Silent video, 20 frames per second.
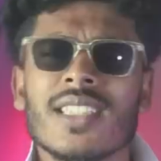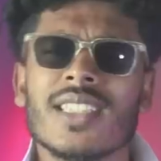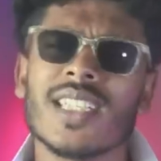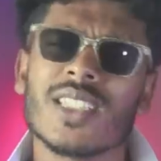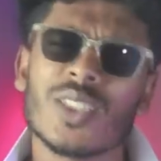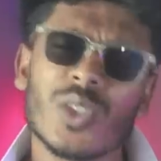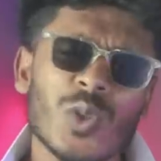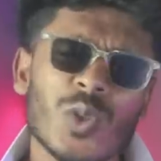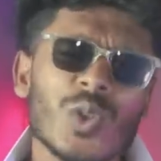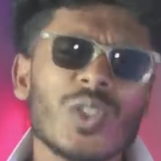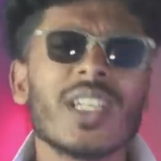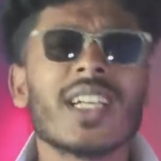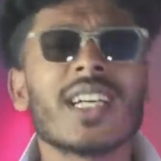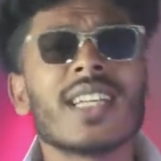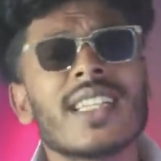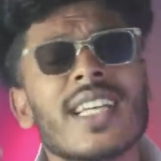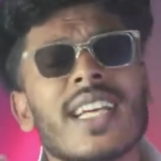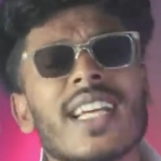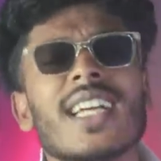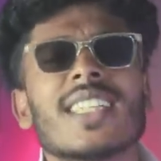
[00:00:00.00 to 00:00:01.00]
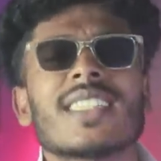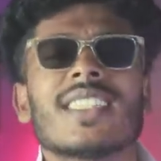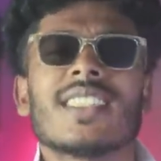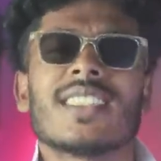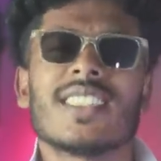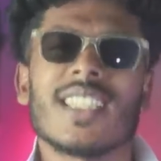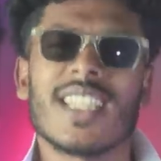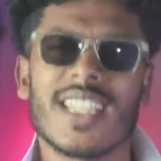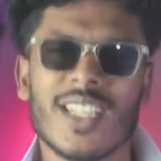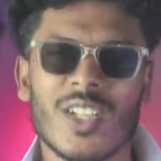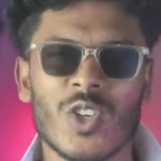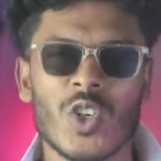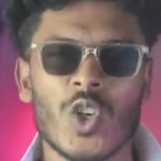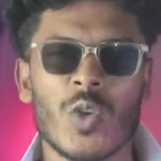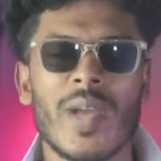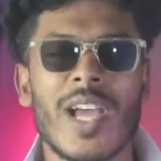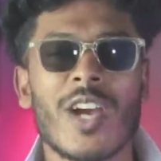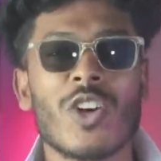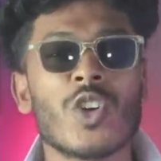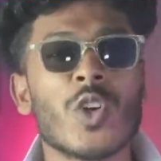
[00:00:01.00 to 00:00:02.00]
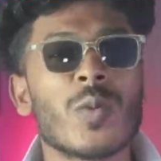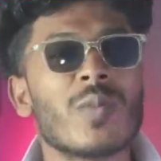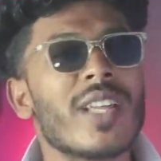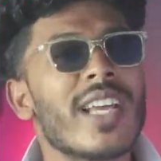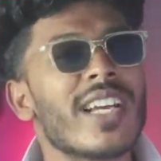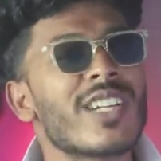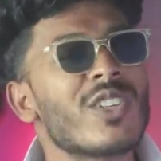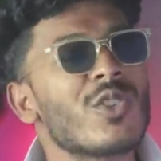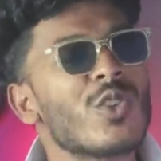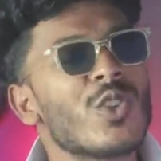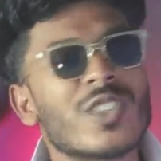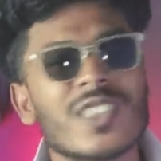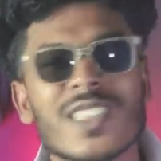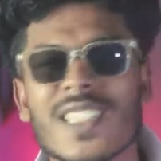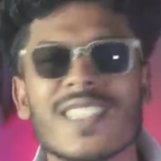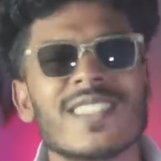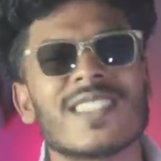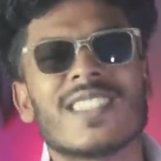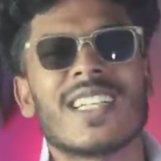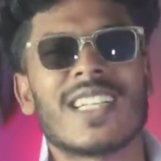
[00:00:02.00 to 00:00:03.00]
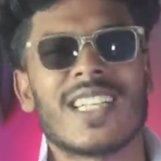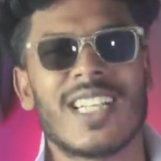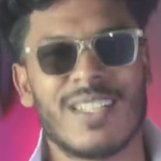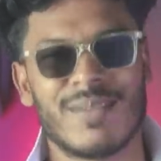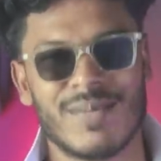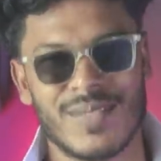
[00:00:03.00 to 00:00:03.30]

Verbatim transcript: সেই শুরু থেকে দেখে আসতেছি এইরকম এখন অবধি একটু চেঞ্জ দেখলাম